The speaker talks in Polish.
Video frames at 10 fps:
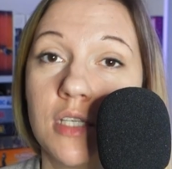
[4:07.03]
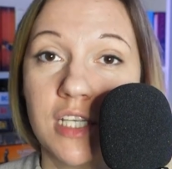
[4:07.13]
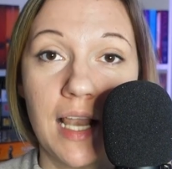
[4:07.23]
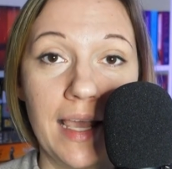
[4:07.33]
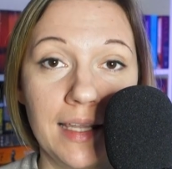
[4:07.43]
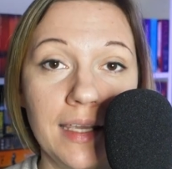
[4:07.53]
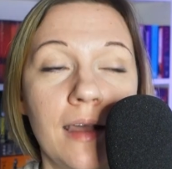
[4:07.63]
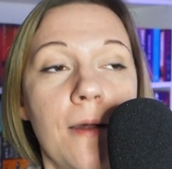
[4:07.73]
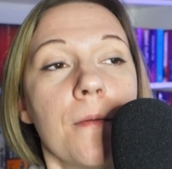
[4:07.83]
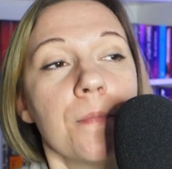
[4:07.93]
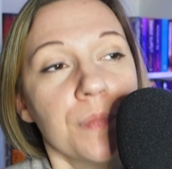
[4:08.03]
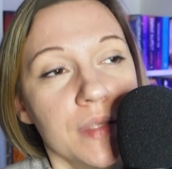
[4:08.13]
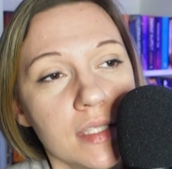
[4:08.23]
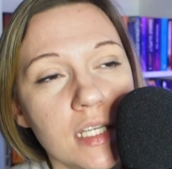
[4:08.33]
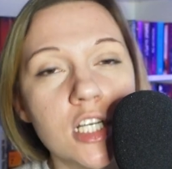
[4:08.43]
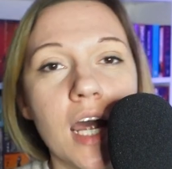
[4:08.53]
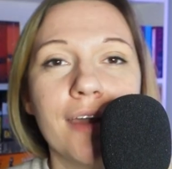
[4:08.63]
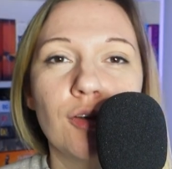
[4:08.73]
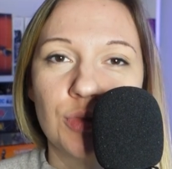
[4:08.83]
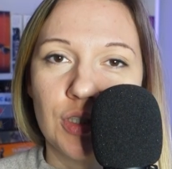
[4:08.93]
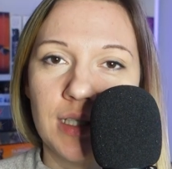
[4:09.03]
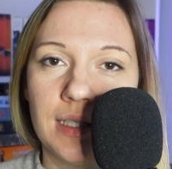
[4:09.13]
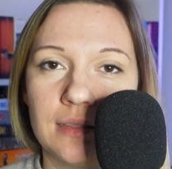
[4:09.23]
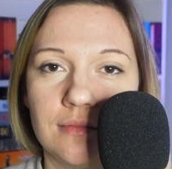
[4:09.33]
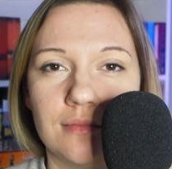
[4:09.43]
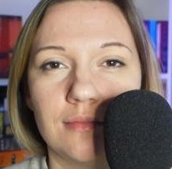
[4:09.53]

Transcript: myśleli. Zdarzają się